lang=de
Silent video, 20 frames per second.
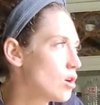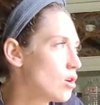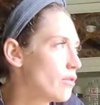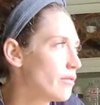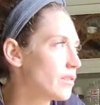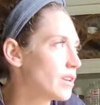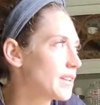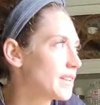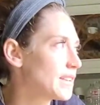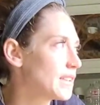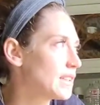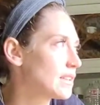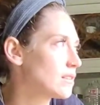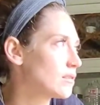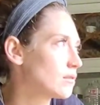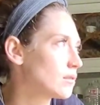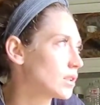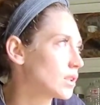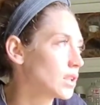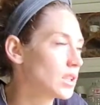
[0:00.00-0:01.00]
Vielleicht lernen
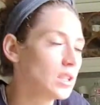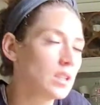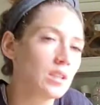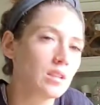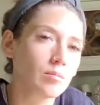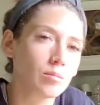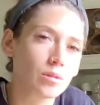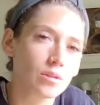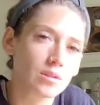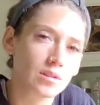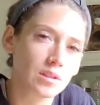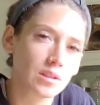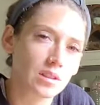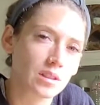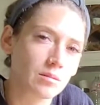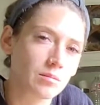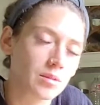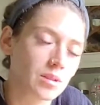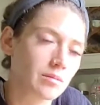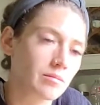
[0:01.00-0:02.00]
eure Kinder plötzlich
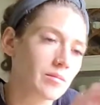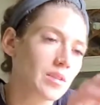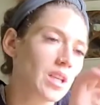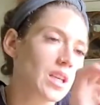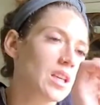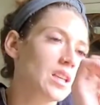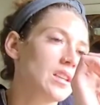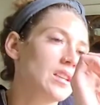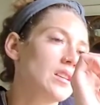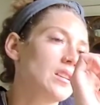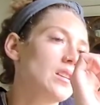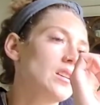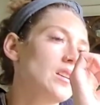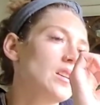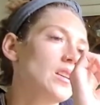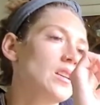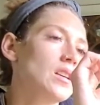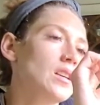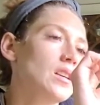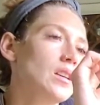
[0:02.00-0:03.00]
jemanden kennen.
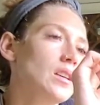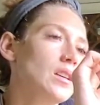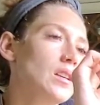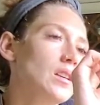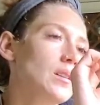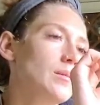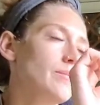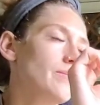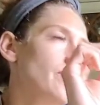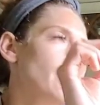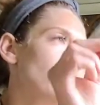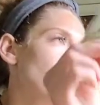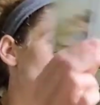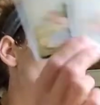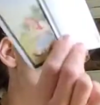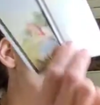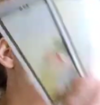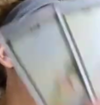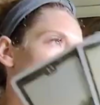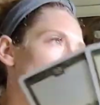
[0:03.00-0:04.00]
Ähm,
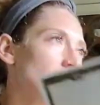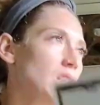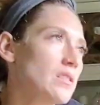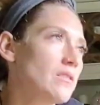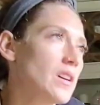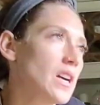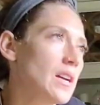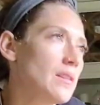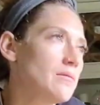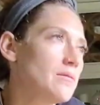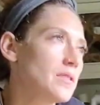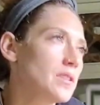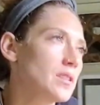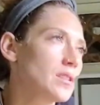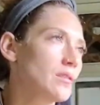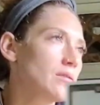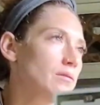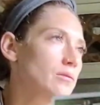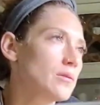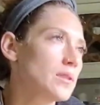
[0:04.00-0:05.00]
das spricht aber einfach
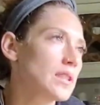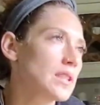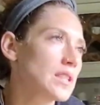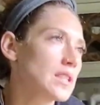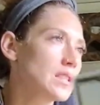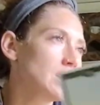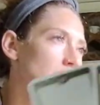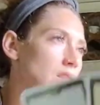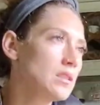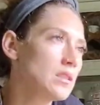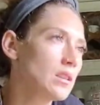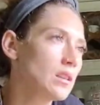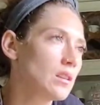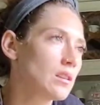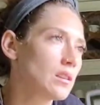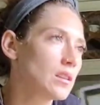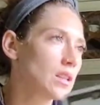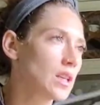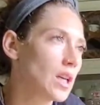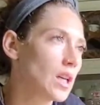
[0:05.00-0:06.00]
dafür, dass
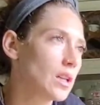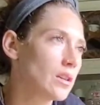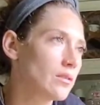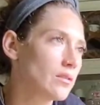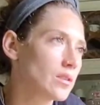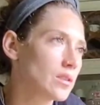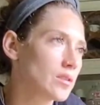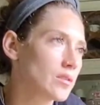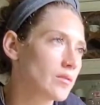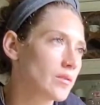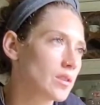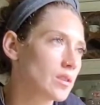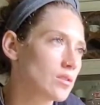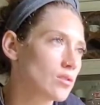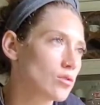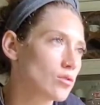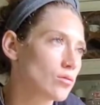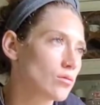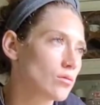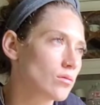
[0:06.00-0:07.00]
irgendetwas,
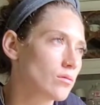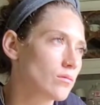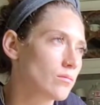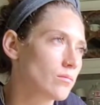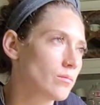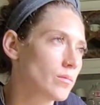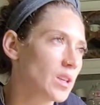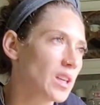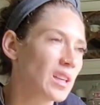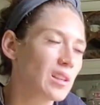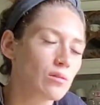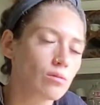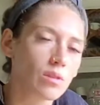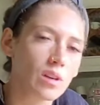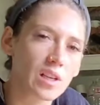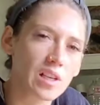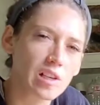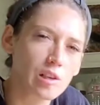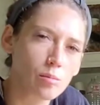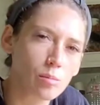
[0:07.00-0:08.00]
was schon
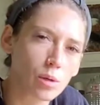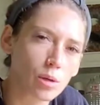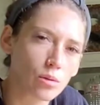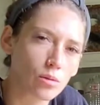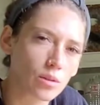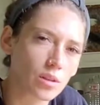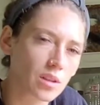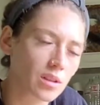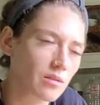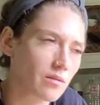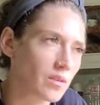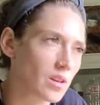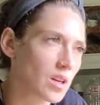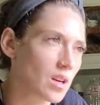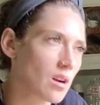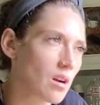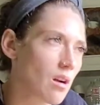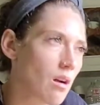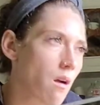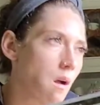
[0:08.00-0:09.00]
rituell bei euch
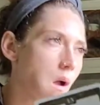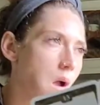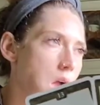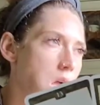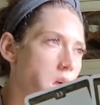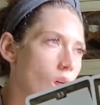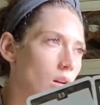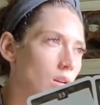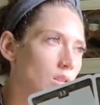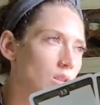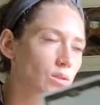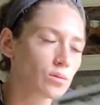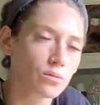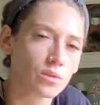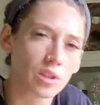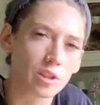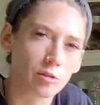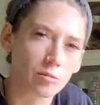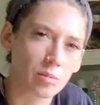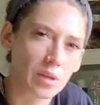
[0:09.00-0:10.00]
war, so
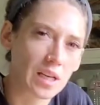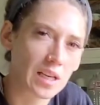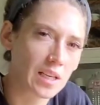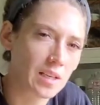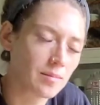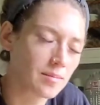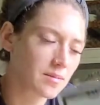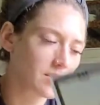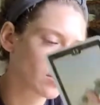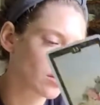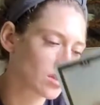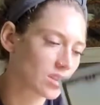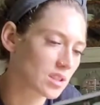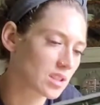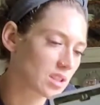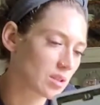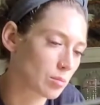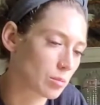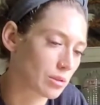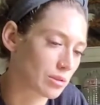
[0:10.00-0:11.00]
nicht bleibt, sondern
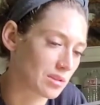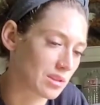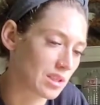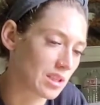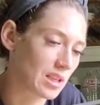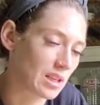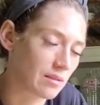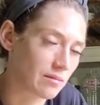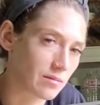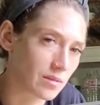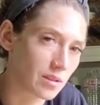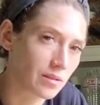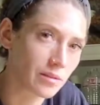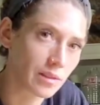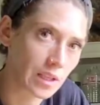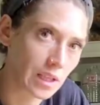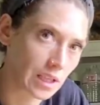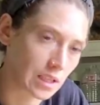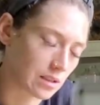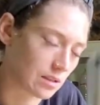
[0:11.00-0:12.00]
sich plötzlich einfach
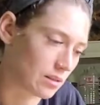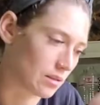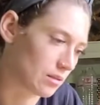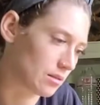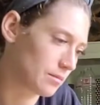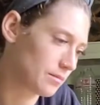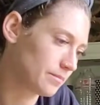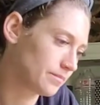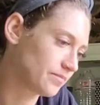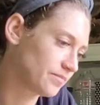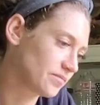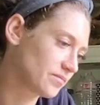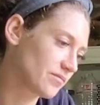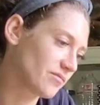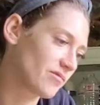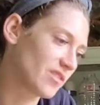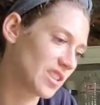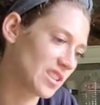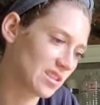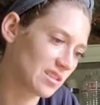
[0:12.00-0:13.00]
verändert.
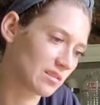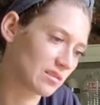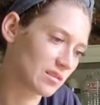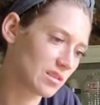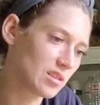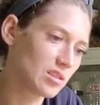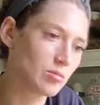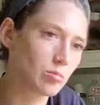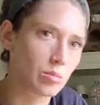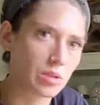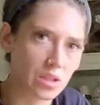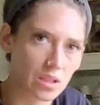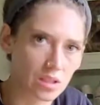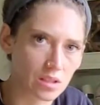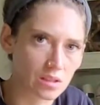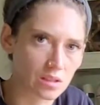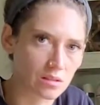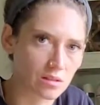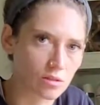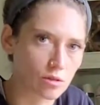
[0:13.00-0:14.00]
Was das ist, bin ich ja
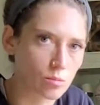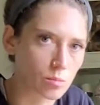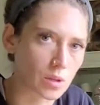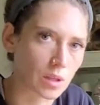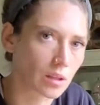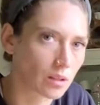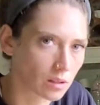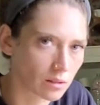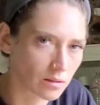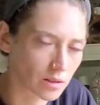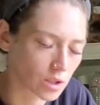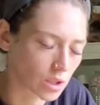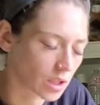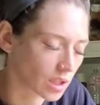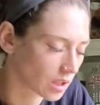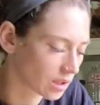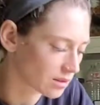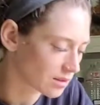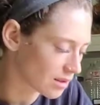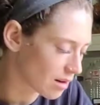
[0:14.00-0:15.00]
ganz gespannt. Ihr
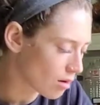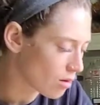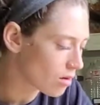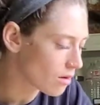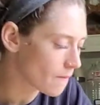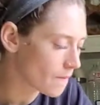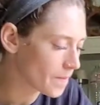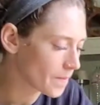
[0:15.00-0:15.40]
wahrscheinlich jetzt auch.